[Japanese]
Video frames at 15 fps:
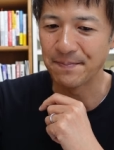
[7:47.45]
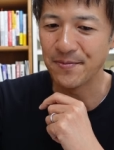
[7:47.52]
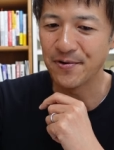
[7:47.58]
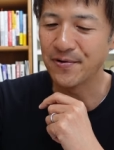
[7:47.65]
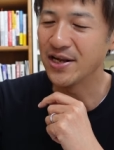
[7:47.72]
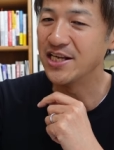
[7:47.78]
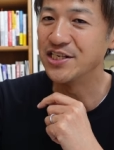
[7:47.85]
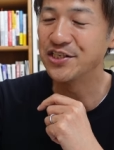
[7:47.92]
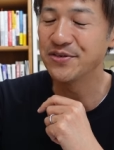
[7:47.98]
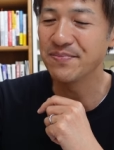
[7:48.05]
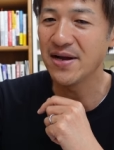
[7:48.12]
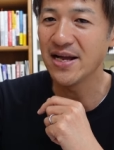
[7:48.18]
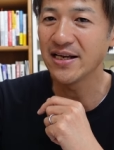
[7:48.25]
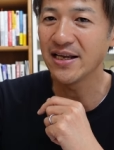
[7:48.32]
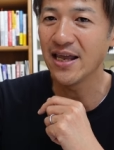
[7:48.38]
もうこれ1
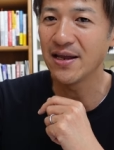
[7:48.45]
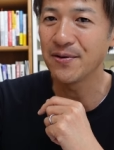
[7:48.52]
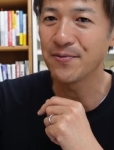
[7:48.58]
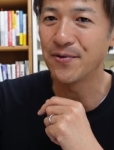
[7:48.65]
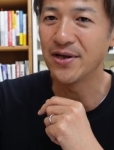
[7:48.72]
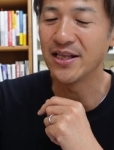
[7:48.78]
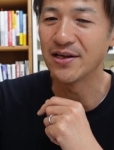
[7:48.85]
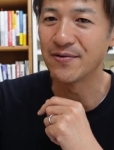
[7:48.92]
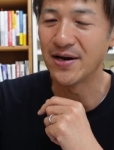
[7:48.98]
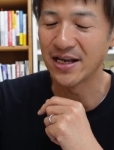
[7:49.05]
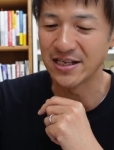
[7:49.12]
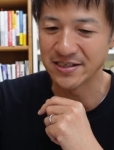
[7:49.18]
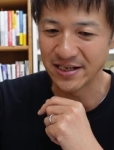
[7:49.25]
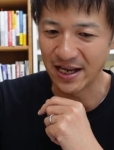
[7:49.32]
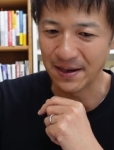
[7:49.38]
万件超えてるわけ
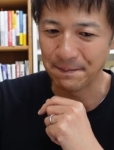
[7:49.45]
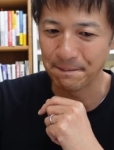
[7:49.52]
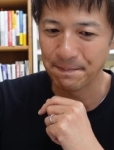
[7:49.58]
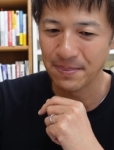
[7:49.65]
ですね。